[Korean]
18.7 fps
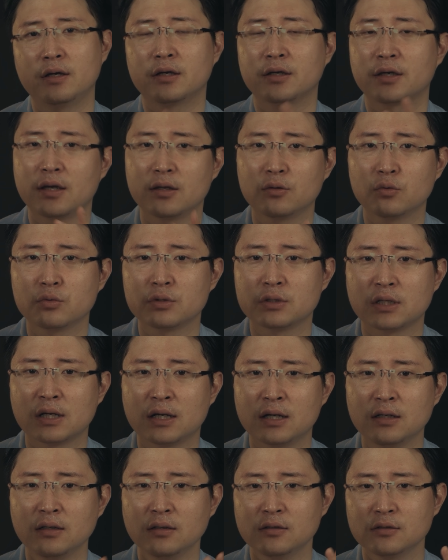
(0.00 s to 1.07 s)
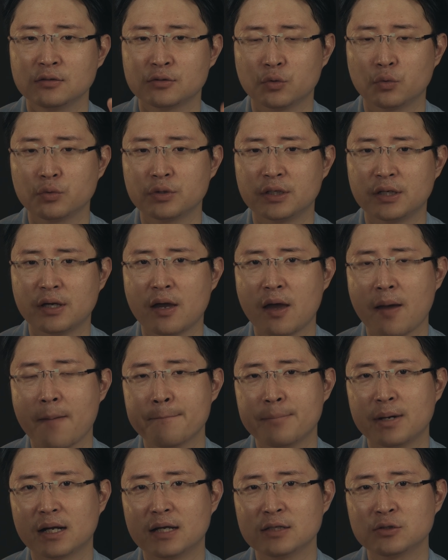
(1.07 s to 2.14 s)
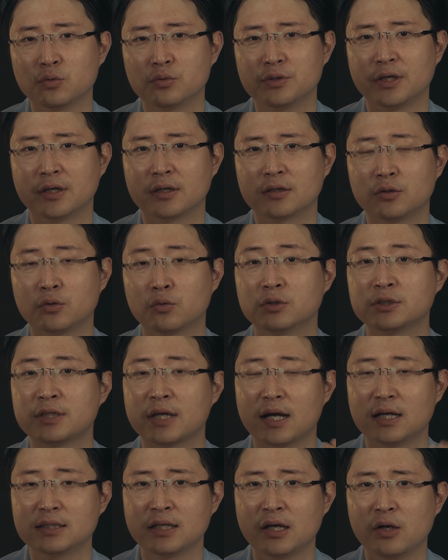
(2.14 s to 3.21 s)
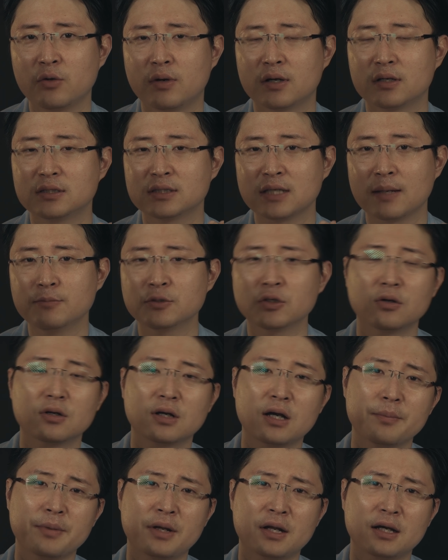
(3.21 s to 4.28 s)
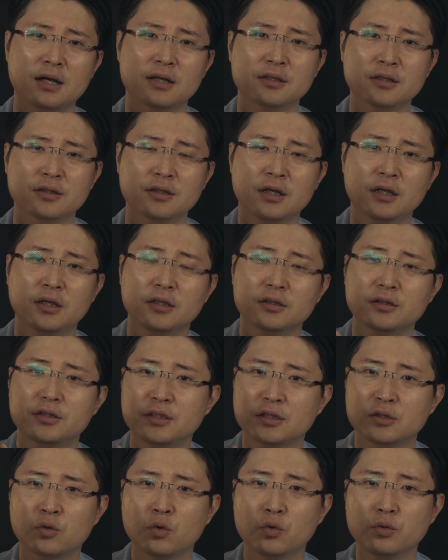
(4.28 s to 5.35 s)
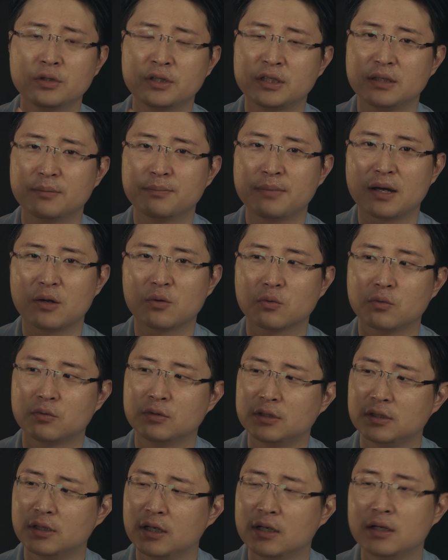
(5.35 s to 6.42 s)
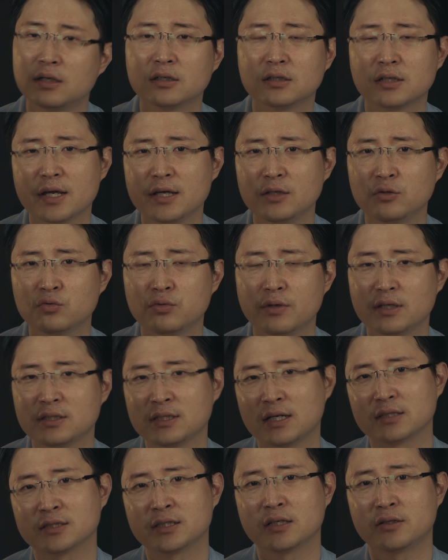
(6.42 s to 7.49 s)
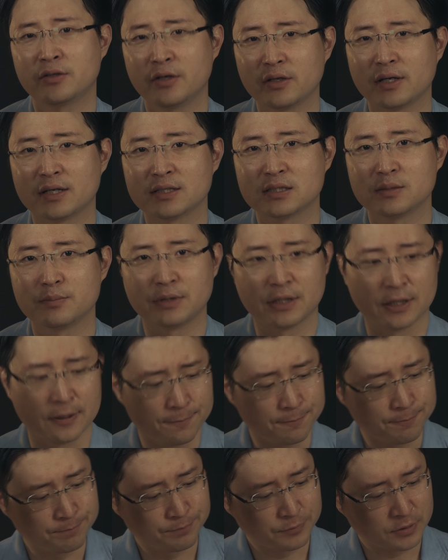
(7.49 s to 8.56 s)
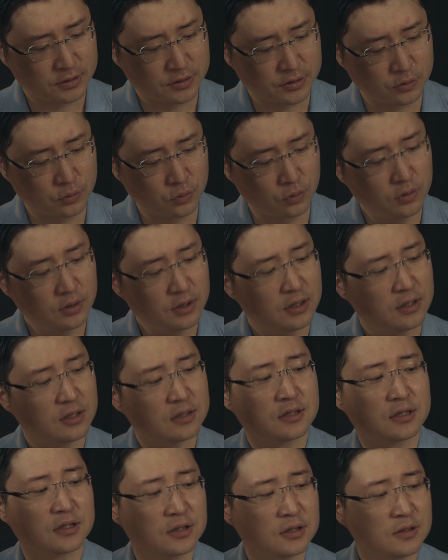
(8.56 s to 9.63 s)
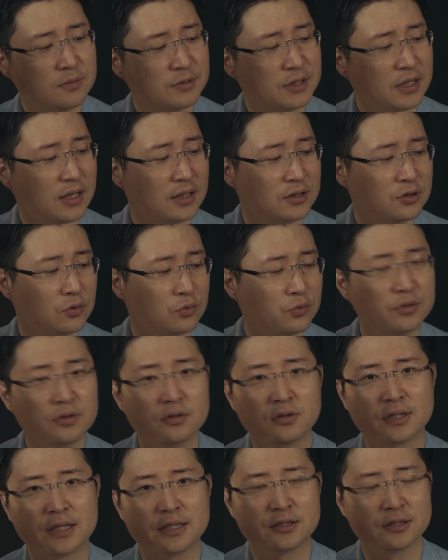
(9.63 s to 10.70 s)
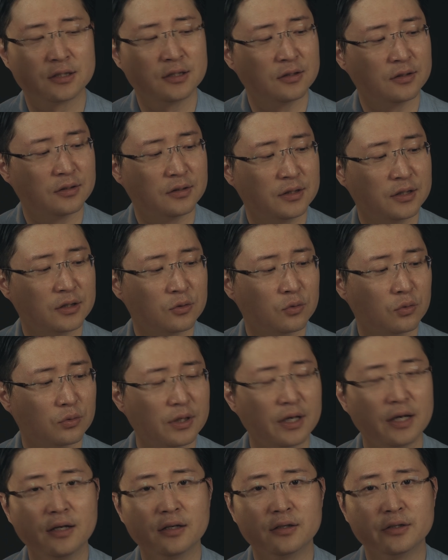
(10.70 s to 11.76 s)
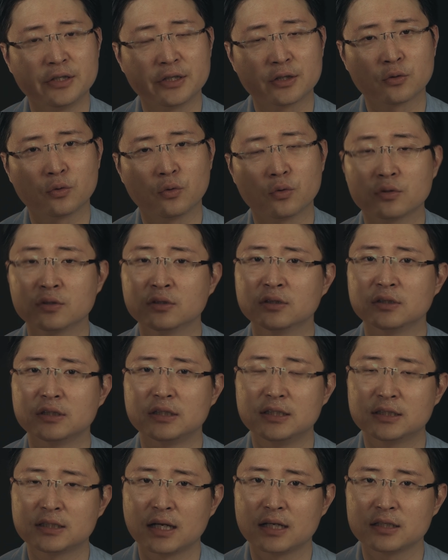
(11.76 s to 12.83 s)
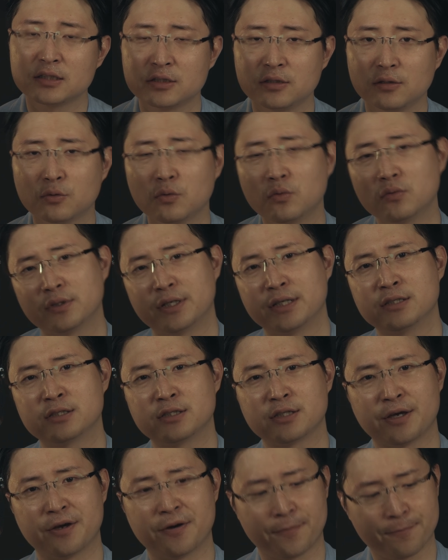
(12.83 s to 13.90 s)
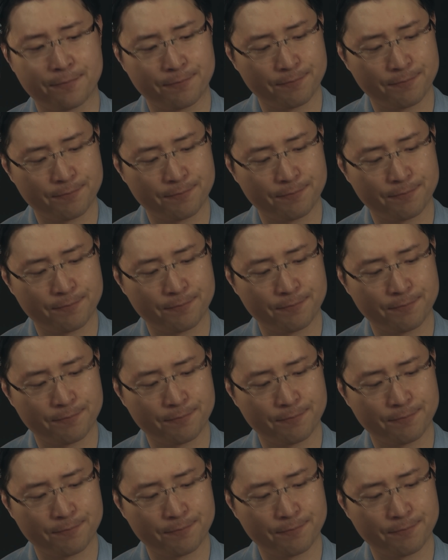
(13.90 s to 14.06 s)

캐논이나 소니, 파나소닉, 그리고 제가 사용하는 삼성 카메라가 아닌 니콘 D850을 크레인2에 장착을 해놨습니다. 그리고 지금 제가 들고 있는 렌즈는 니콘의 니코르 2470 렌즈예요.